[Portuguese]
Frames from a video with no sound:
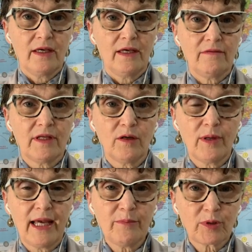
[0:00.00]
Então,
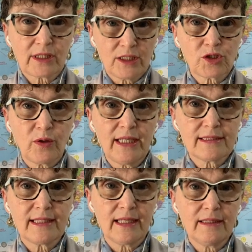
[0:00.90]
é importante
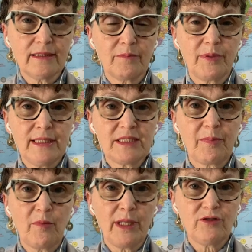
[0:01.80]
conhecer
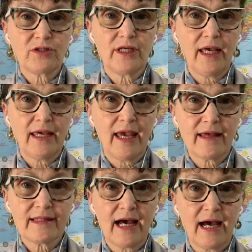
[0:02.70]
principalmente quem é
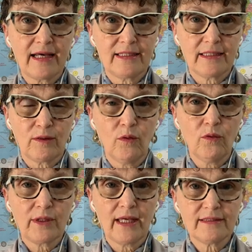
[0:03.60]
da área
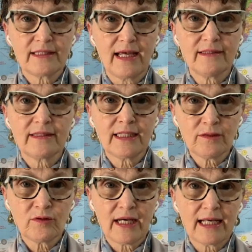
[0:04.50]
ou quem está
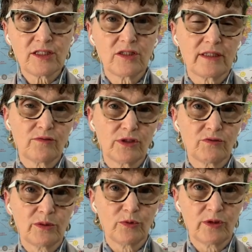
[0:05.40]
entrando na área de tradução
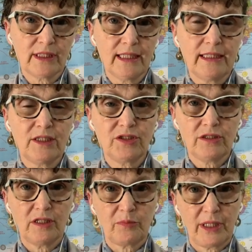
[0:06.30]
simultânea, de
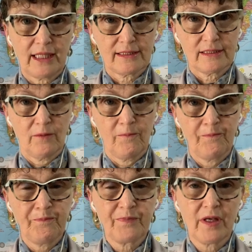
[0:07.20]
interpretação.
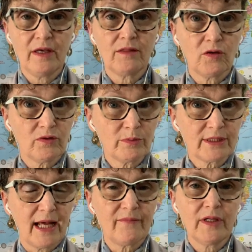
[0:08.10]
Então vamos
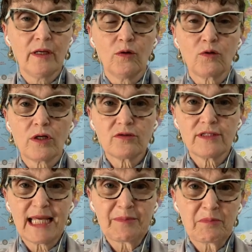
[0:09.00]
lá. O nosso
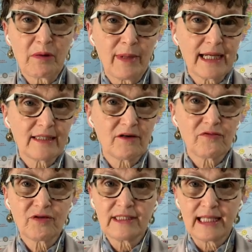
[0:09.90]
cérebro é uma máquina
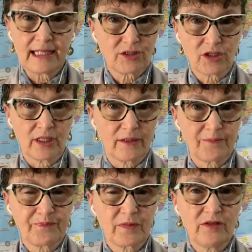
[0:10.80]
fantástica.
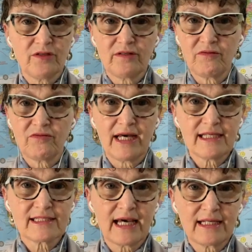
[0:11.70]
Existem
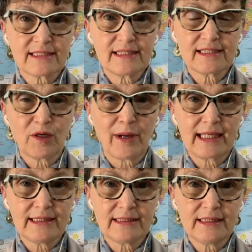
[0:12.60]
várias áreas que são
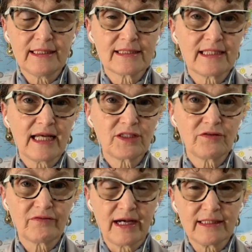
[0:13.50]
aquecidas e
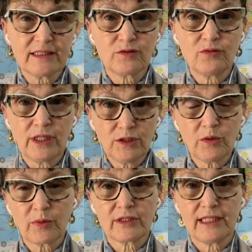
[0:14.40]
ativadas durante
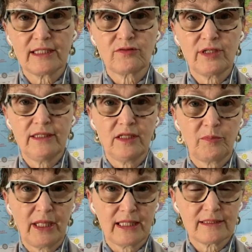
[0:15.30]
o processo da
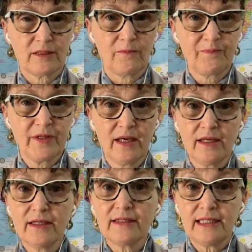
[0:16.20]
interpretação.
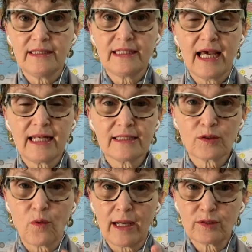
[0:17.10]
Dentre elas,
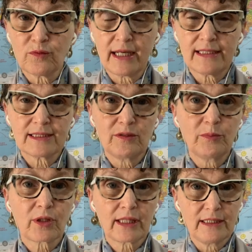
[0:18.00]
quatro áreas são
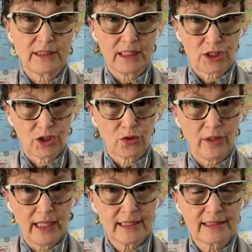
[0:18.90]
importantes que a gente
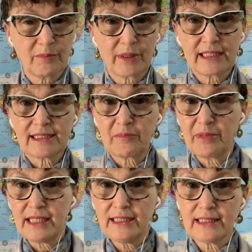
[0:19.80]
conheça para
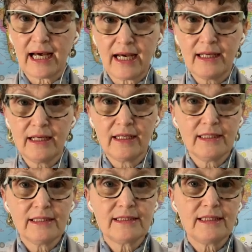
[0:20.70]
saber lidar
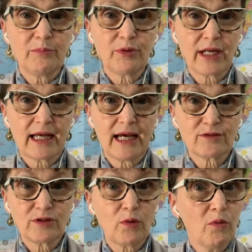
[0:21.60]
se por
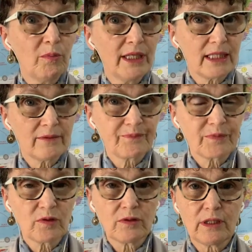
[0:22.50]
acaso der algum bug
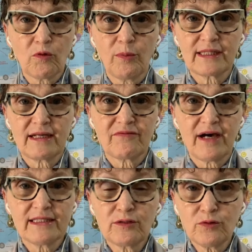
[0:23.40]
ou der alguma
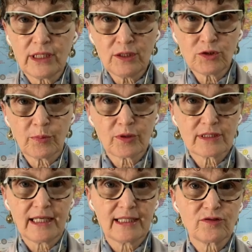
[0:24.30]
travada durante o
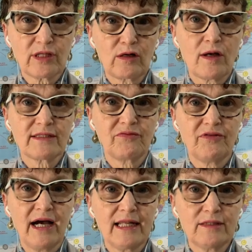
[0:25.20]
processo da nossa
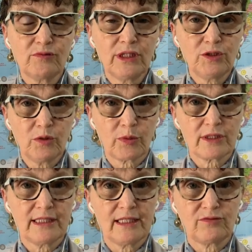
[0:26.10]
fala, durante o
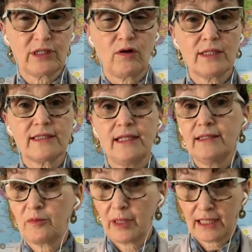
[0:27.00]
processo da nossa
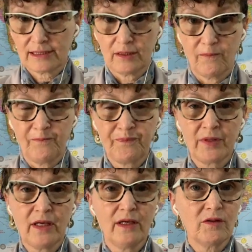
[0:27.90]
interpretação.
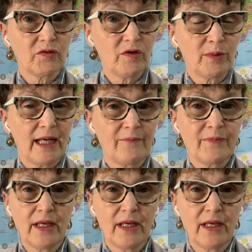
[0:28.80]
Então vamos lá.